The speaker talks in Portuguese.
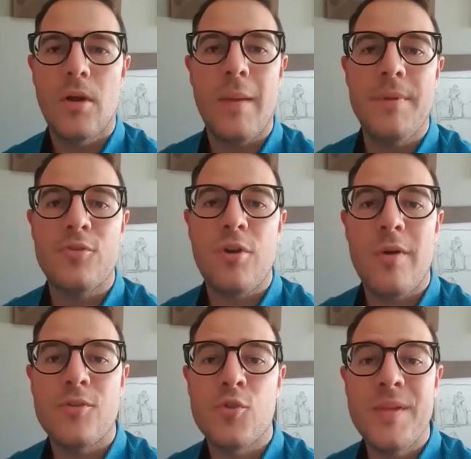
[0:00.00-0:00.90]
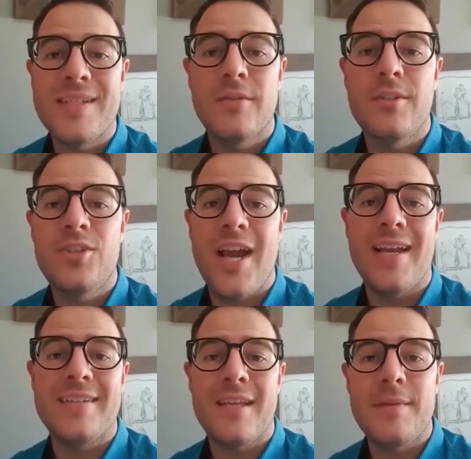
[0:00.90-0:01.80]
Olá pessoal, a suspensão de
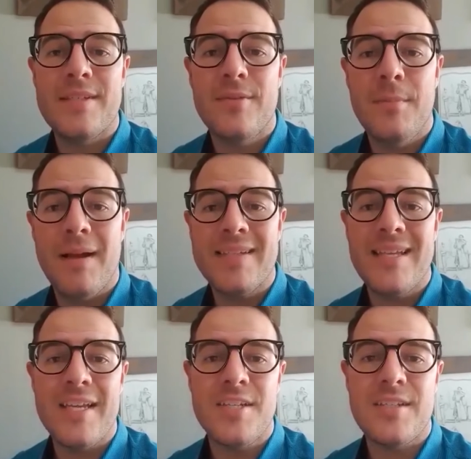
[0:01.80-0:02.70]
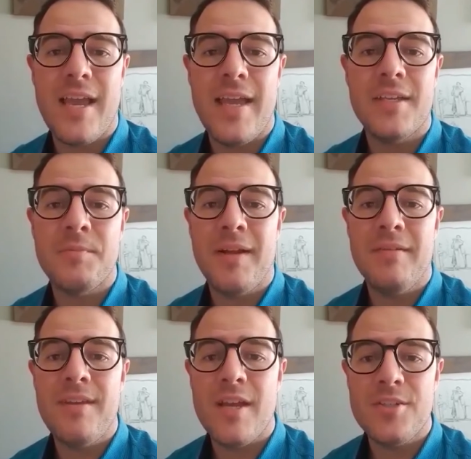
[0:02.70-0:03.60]
diárias da emissão de passagens aéreas
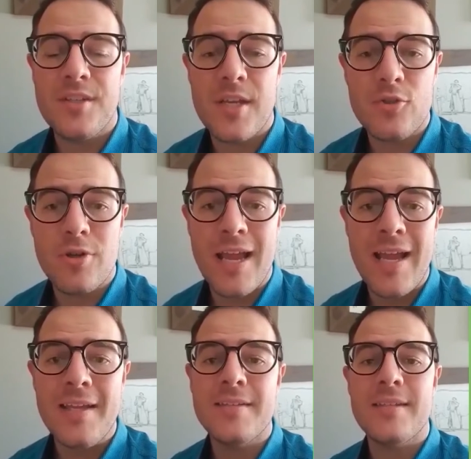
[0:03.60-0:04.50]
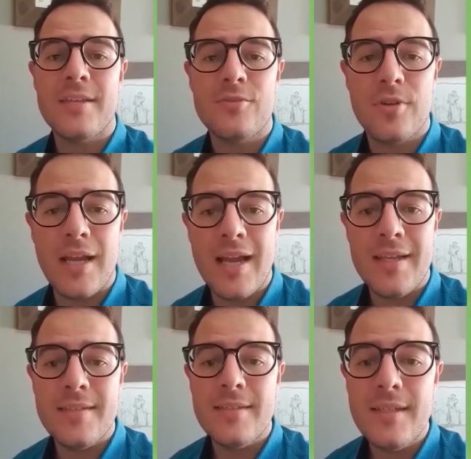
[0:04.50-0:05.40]
para viagens regionais,
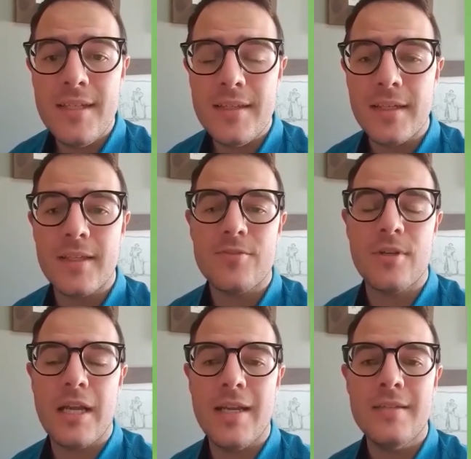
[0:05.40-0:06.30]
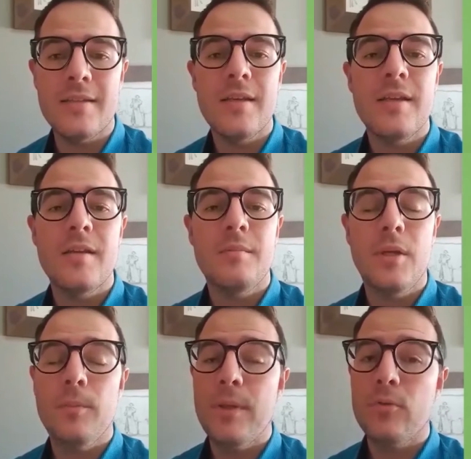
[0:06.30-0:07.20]
nacionais e internacionais
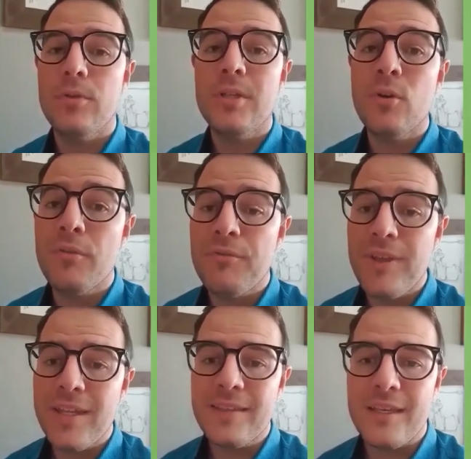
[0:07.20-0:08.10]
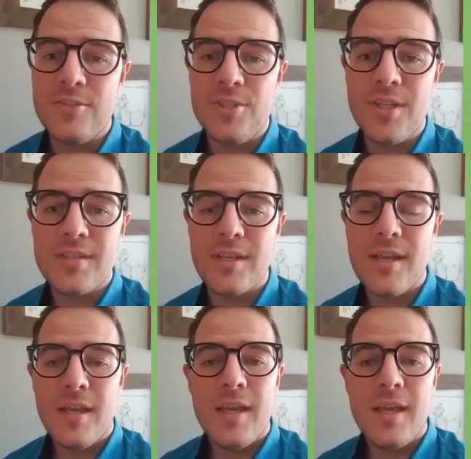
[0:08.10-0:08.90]
pelo período de 90 dias